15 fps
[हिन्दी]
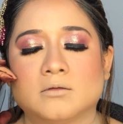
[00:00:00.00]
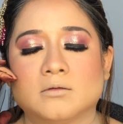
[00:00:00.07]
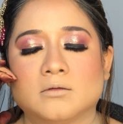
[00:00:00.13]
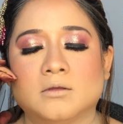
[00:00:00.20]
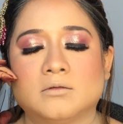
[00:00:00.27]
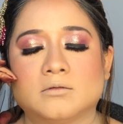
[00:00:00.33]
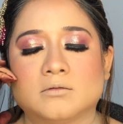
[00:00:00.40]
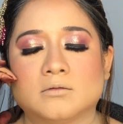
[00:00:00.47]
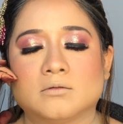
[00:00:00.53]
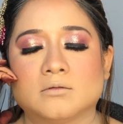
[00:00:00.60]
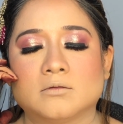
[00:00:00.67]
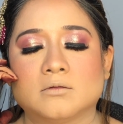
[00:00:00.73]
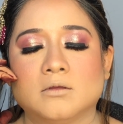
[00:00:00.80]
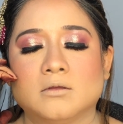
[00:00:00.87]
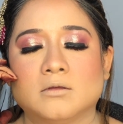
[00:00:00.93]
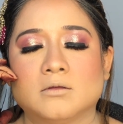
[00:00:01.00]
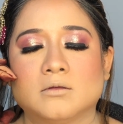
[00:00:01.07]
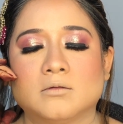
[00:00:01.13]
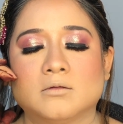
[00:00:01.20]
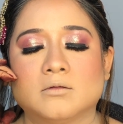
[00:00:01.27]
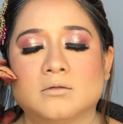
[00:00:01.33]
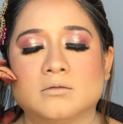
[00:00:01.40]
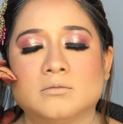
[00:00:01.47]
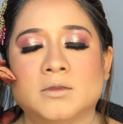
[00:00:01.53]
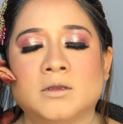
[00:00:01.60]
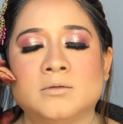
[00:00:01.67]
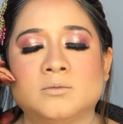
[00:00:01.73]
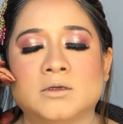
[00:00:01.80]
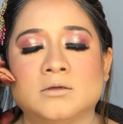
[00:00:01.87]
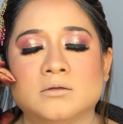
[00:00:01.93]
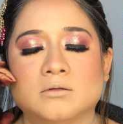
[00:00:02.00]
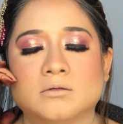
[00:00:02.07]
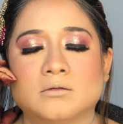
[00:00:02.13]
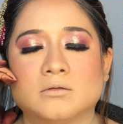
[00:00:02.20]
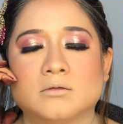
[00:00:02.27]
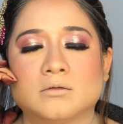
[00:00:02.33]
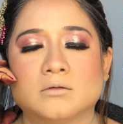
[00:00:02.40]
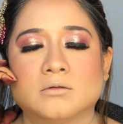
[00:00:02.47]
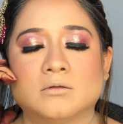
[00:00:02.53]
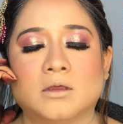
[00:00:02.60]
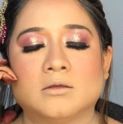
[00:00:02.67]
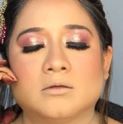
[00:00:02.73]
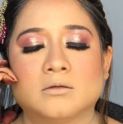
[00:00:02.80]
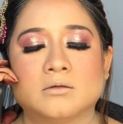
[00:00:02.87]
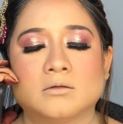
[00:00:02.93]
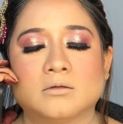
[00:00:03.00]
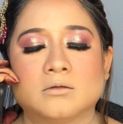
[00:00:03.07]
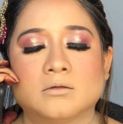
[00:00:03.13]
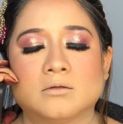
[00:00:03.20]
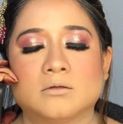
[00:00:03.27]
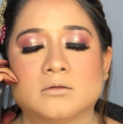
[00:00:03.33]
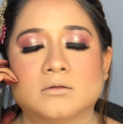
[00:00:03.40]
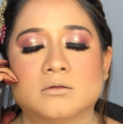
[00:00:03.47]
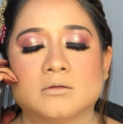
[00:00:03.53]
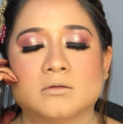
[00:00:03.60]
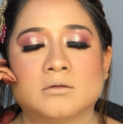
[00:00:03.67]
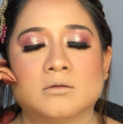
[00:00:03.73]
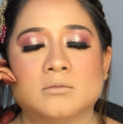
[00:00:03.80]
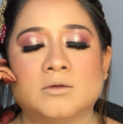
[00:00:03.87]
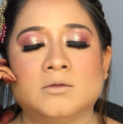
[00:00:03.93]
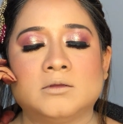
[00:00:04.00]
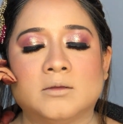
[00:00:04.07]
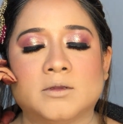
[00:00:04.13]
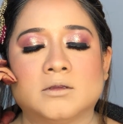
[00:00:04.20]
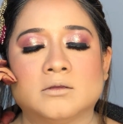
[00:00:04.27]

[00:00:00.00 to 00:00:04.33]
जो हाईलाइटर है वो मुझे बहुत ज़्यादा पसंद है वो बहुत ज़्यादा क्रीमी है एंड